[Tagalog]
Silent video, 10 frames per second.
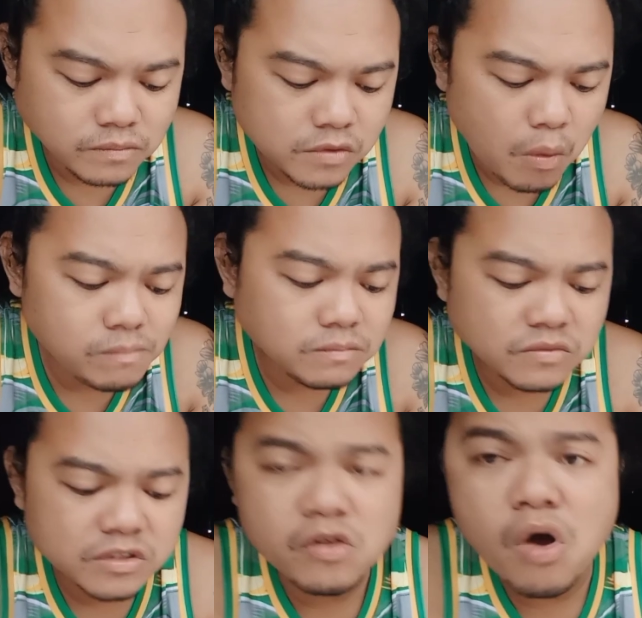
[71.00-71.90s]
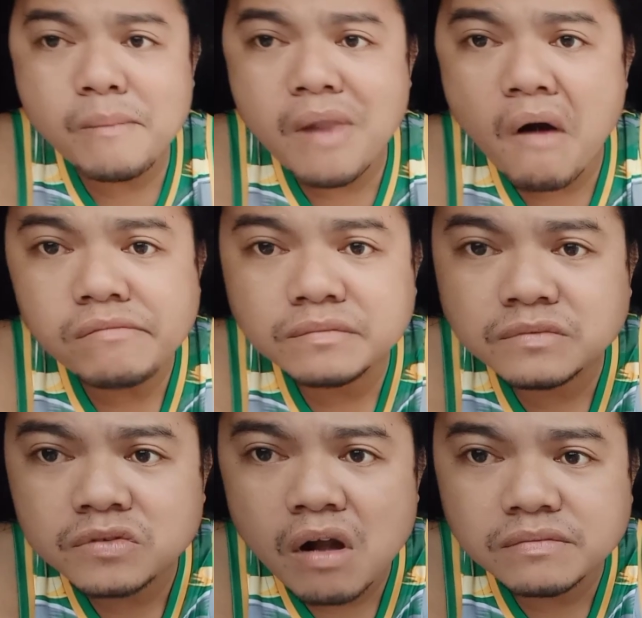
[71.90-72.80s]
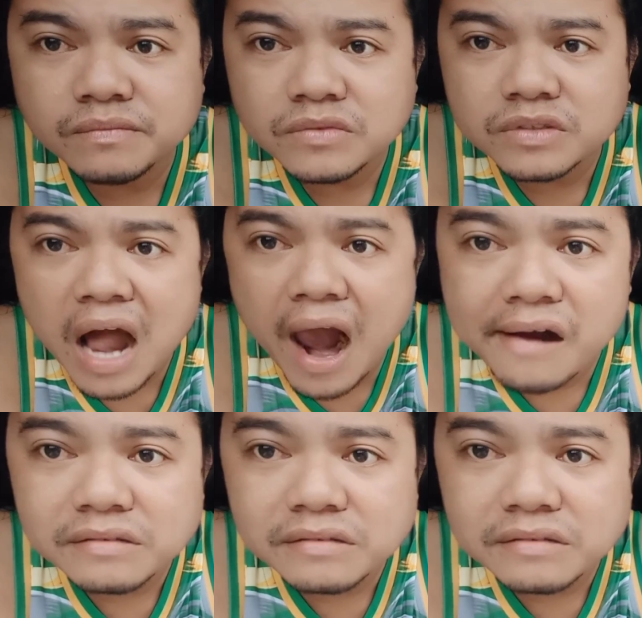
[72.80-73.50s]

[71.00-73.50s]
Hmm? Sa mga blaw? Hmm? Na.